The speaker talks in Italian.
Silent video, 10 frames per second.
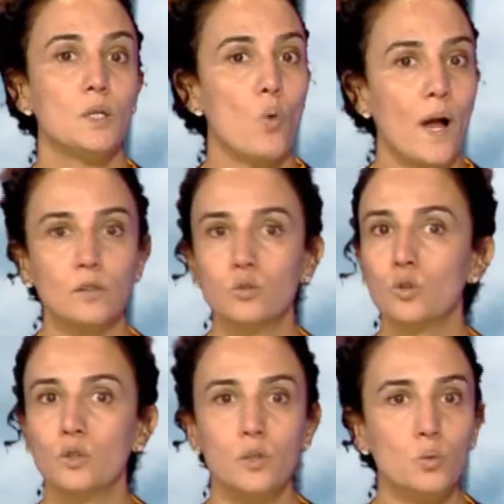
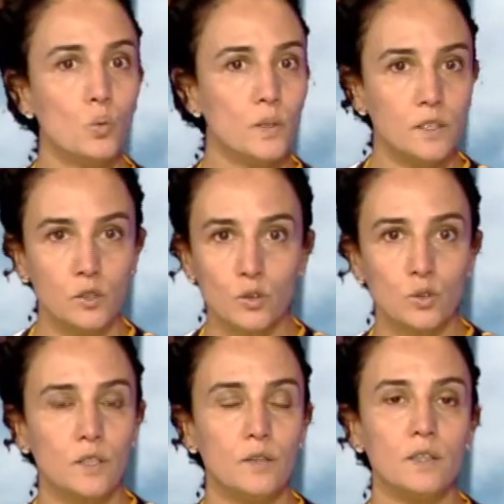quando chiunque di
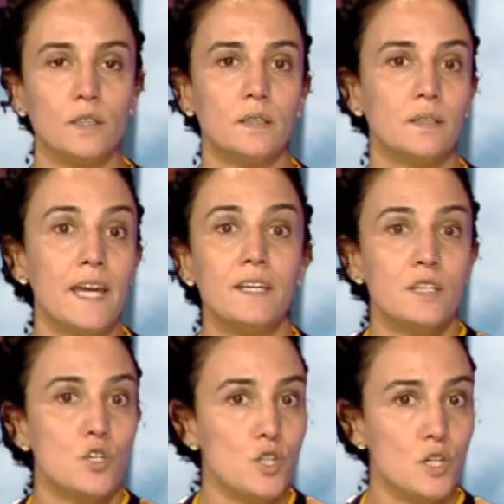noi eh, è
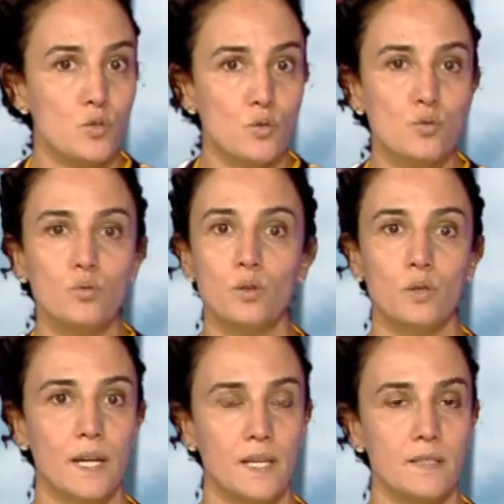indeciso
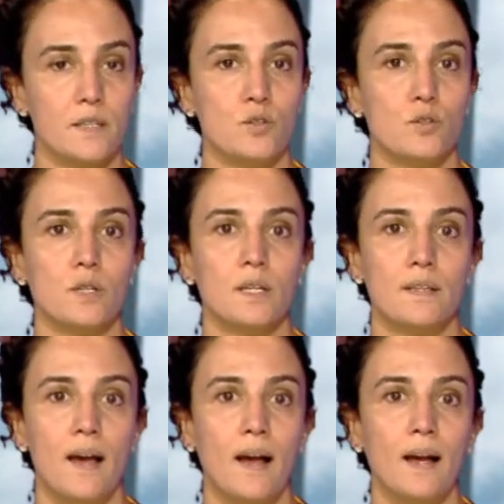sull'organizzazione
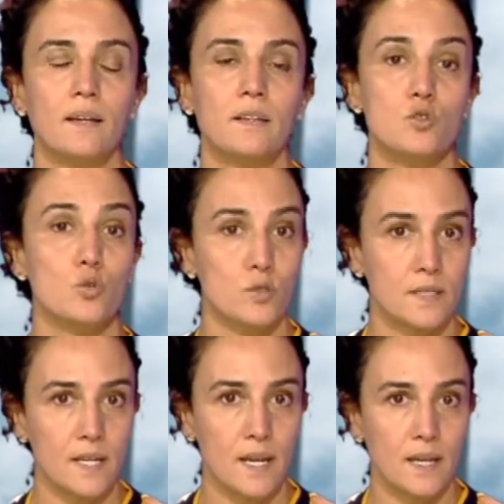da eh,
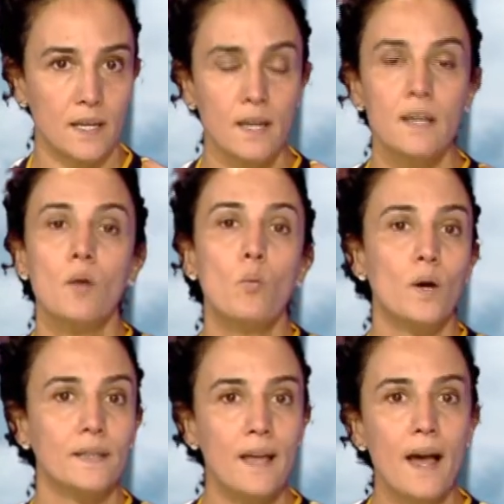sostenere può
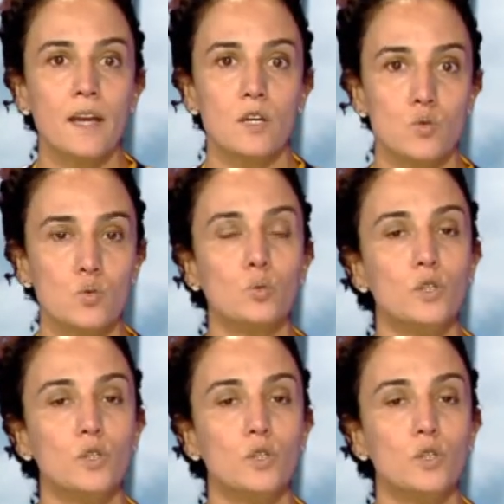andare su